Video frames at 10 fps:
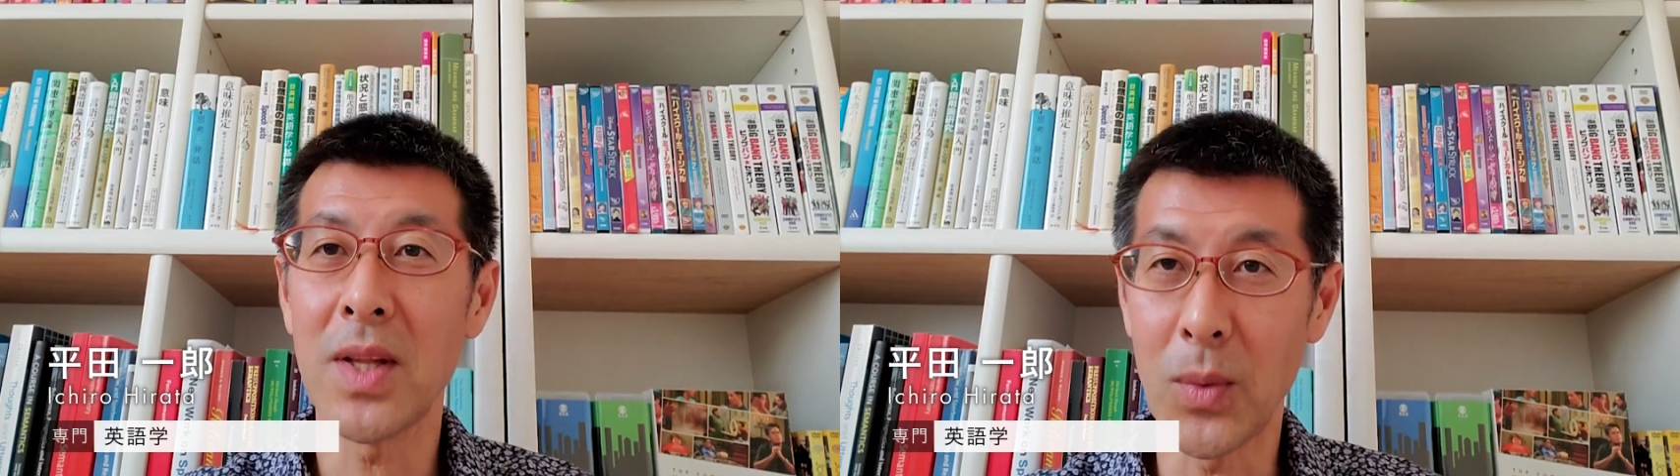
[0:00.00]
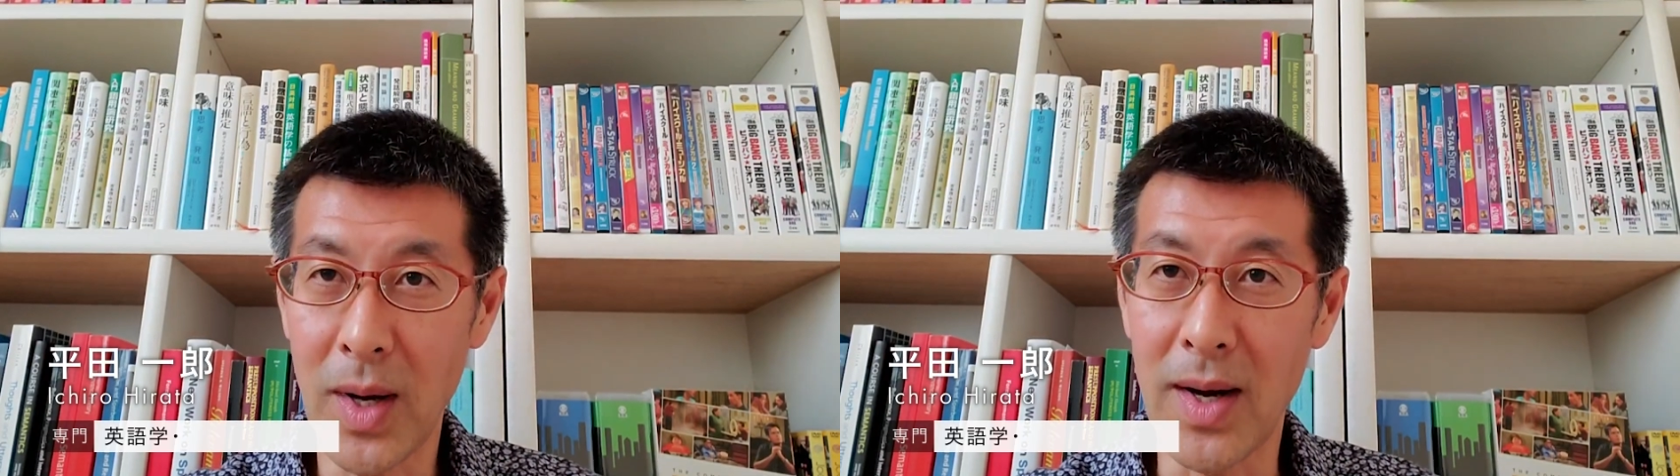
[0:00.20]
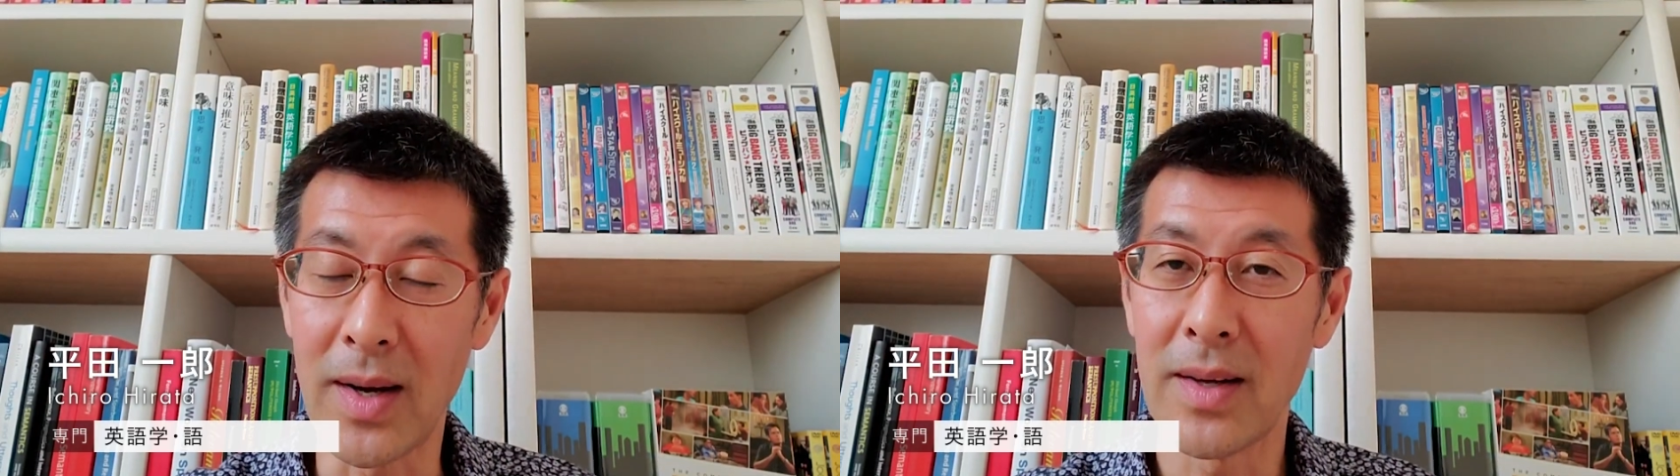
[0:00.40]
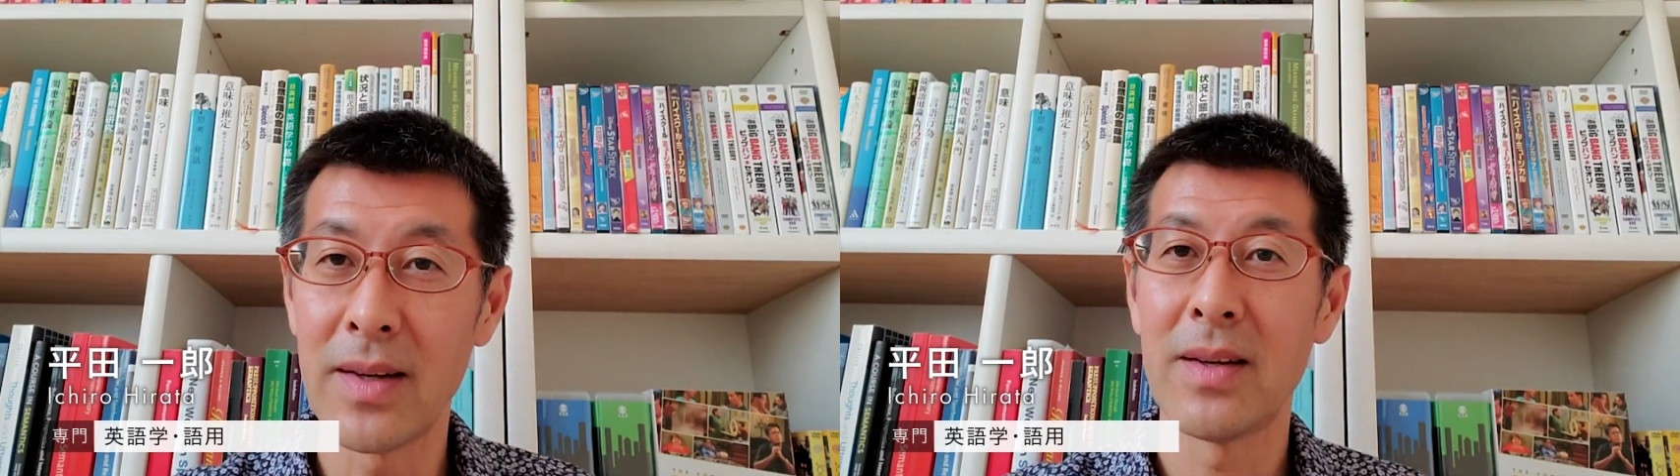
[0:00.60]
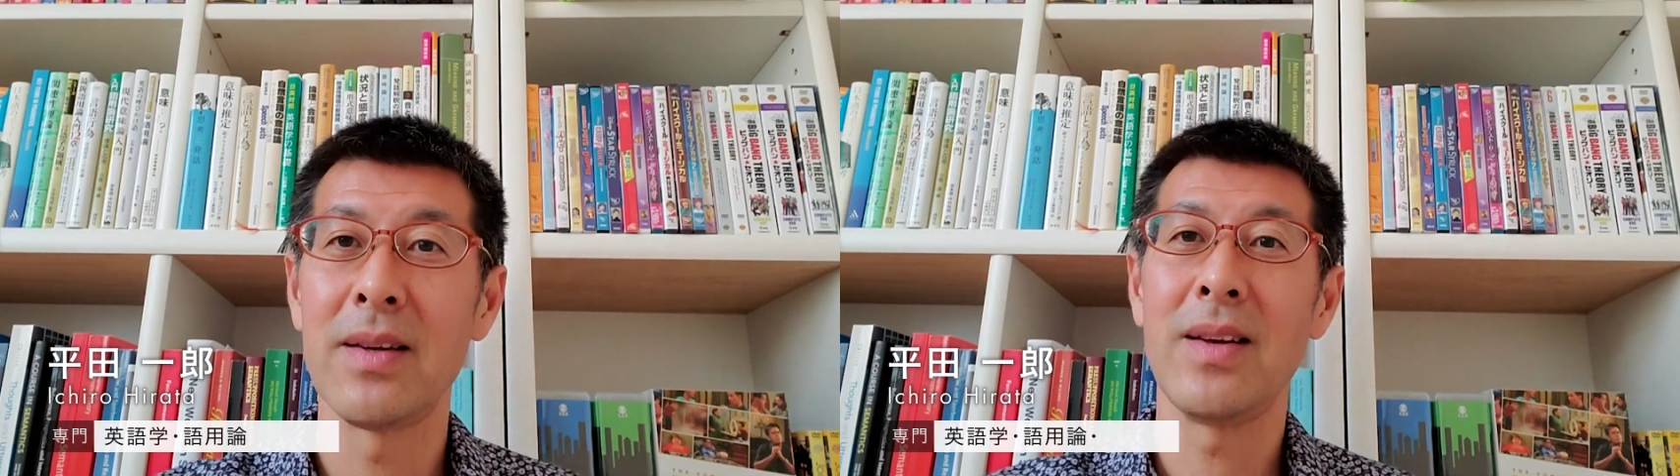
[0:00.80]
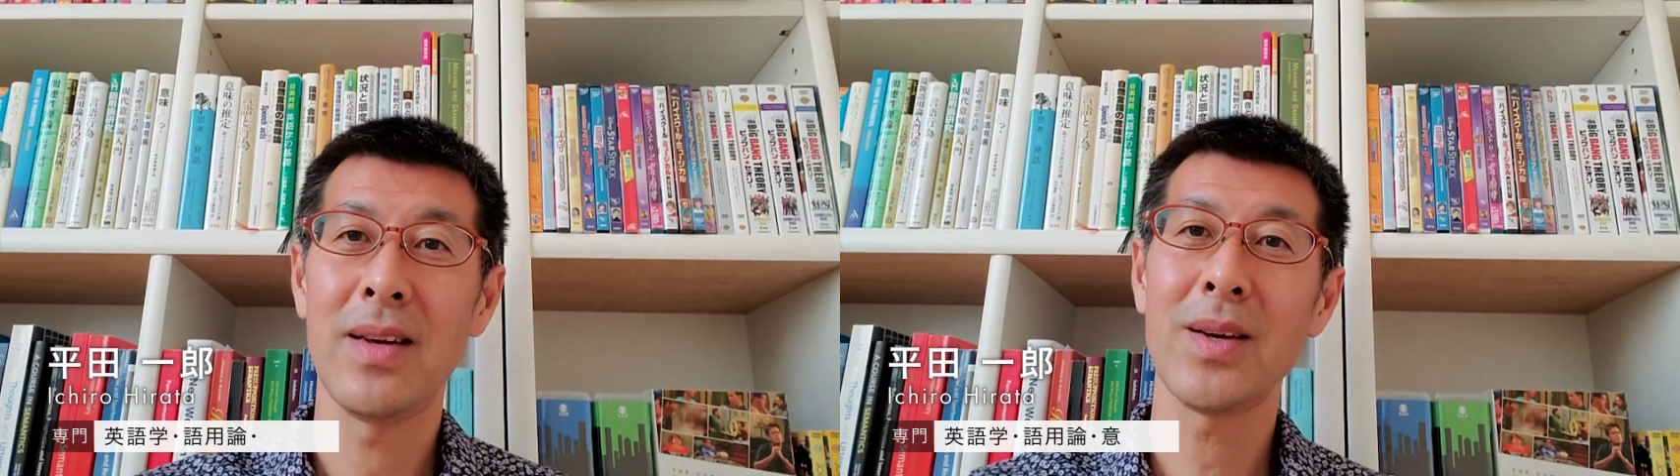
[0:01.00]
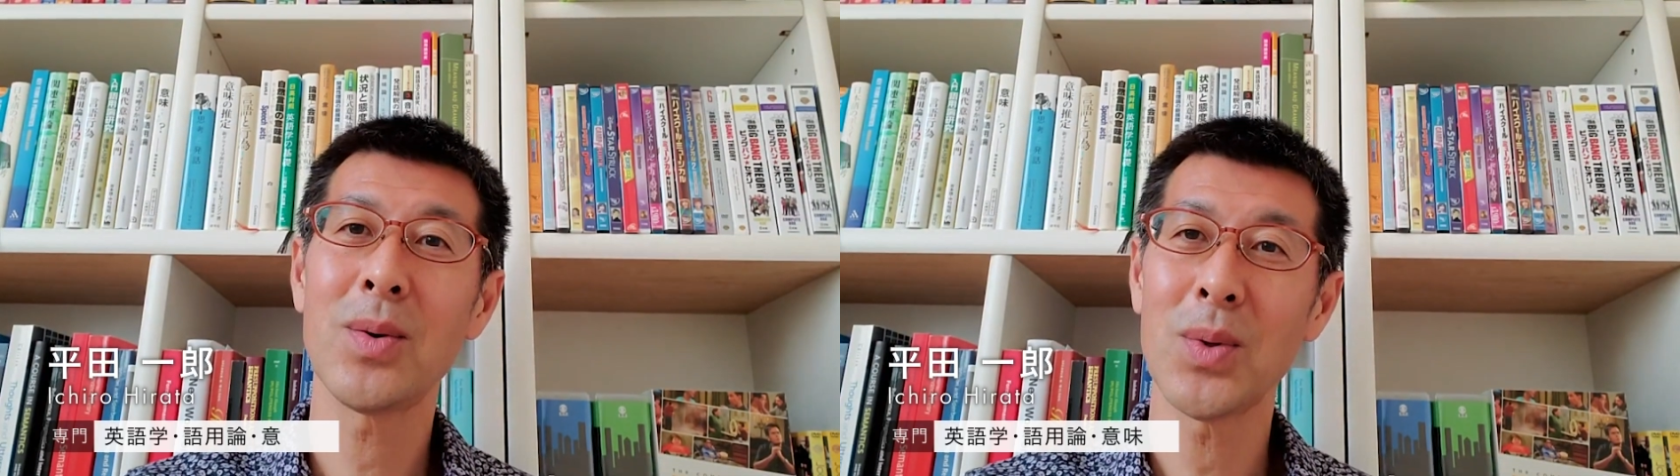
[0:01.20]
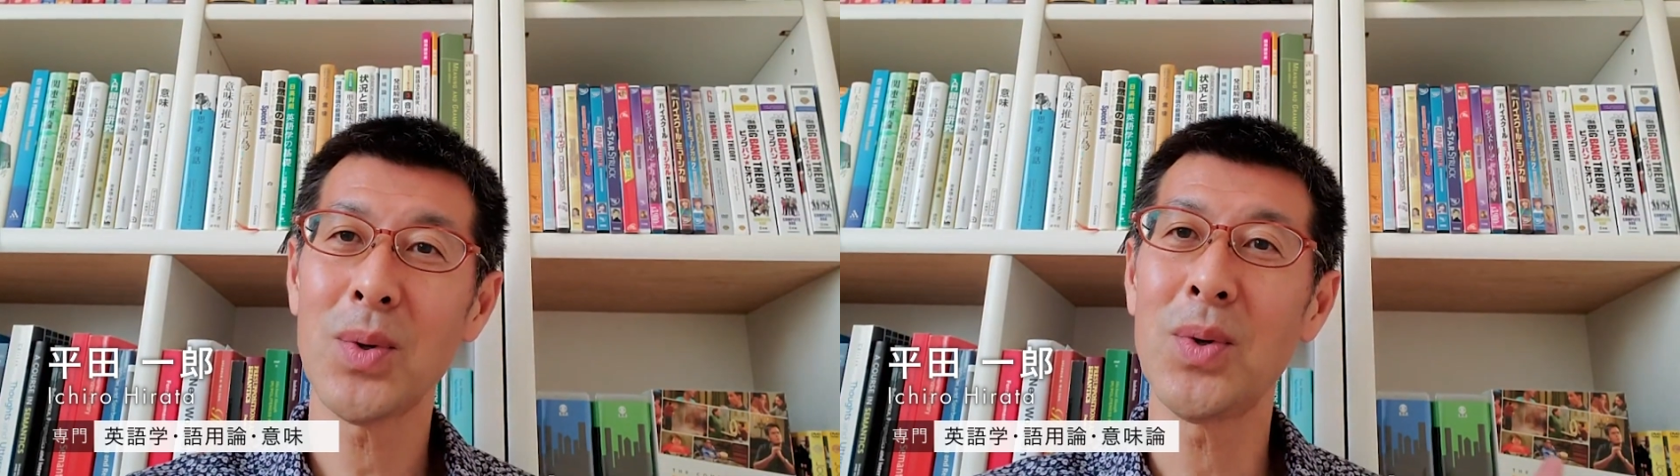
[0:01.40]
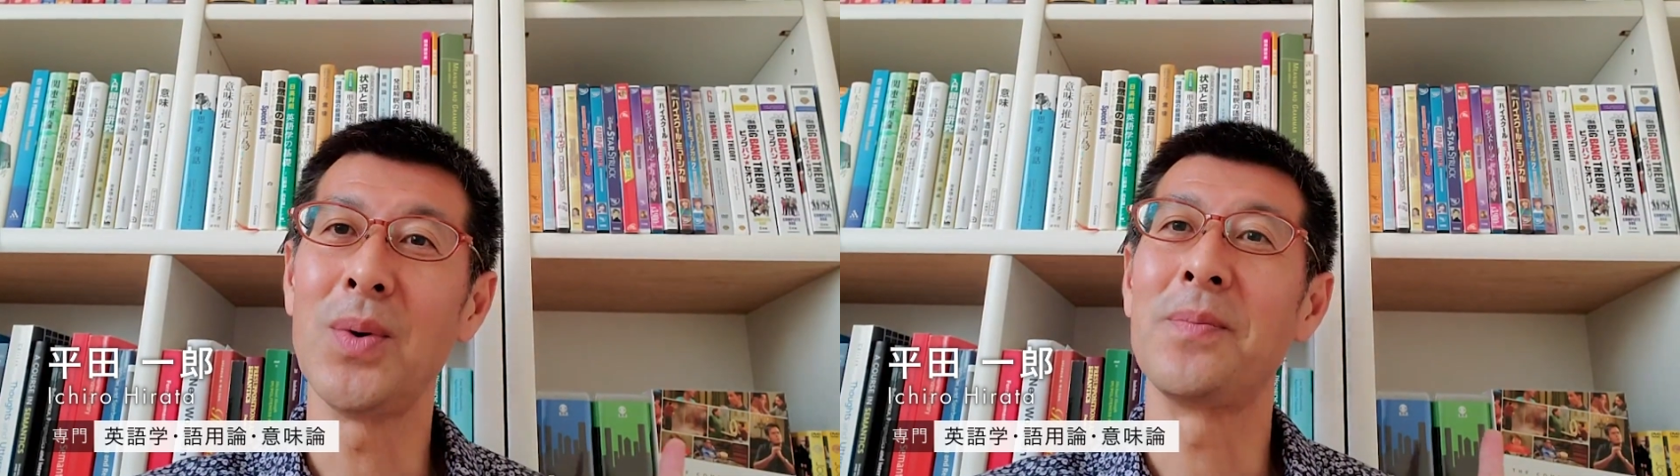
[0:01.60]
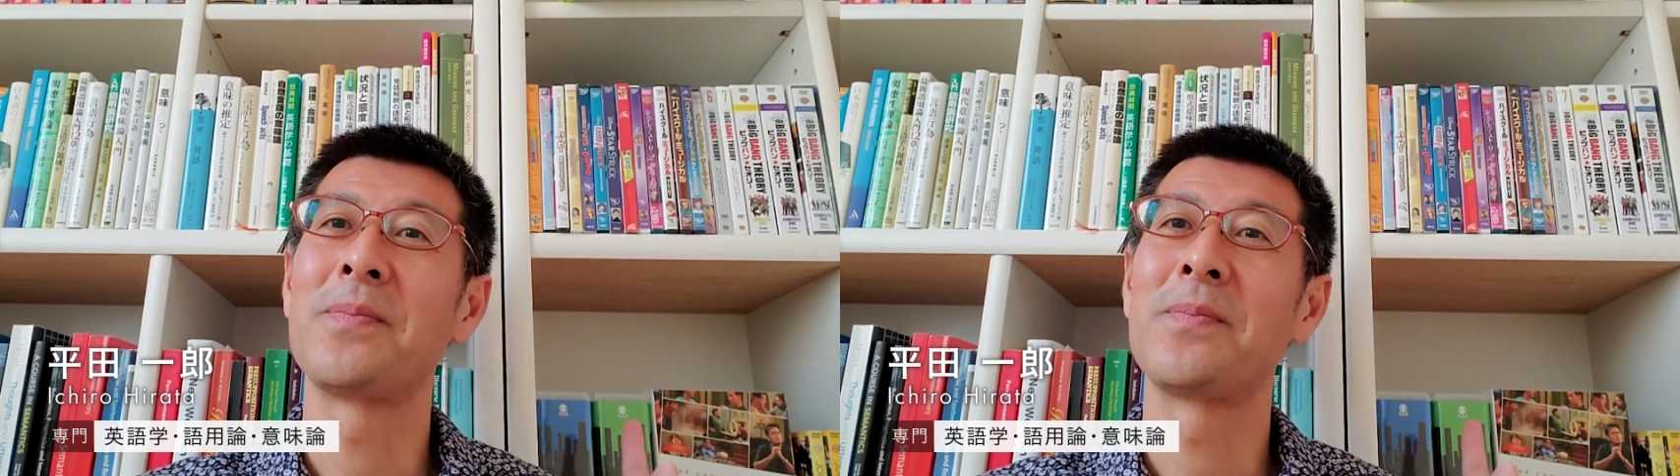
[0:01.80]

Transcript: は英語の